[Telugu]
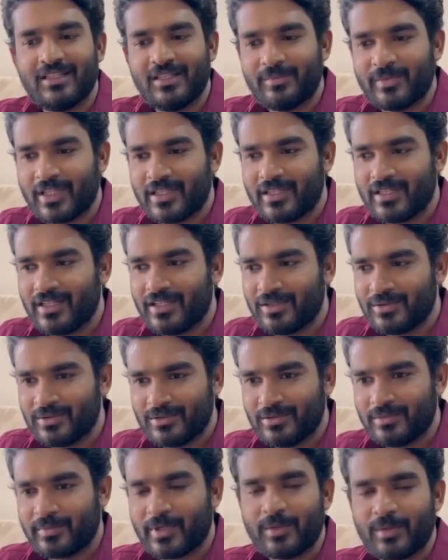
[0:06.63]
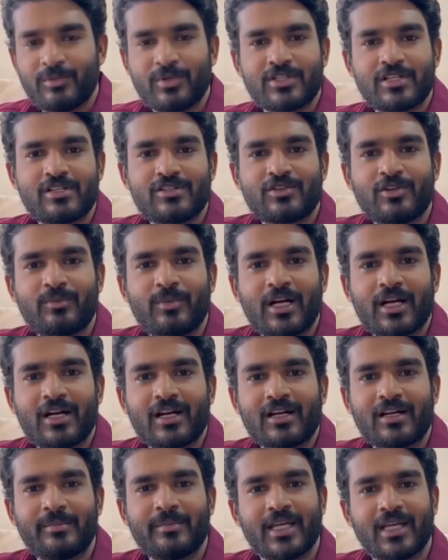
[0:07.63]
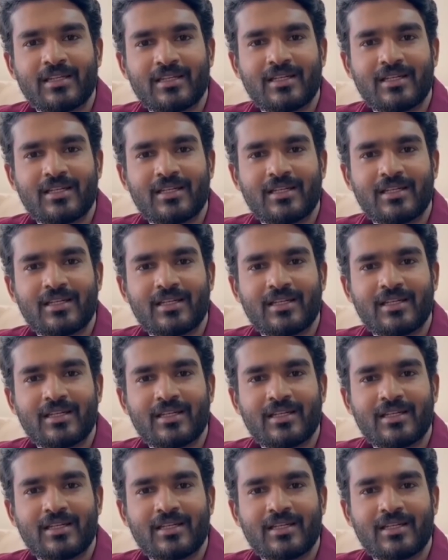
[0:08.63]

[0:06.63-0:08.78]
ఈ మధ్య నేను ప్రమోషన్స్లో భాగంగా మీ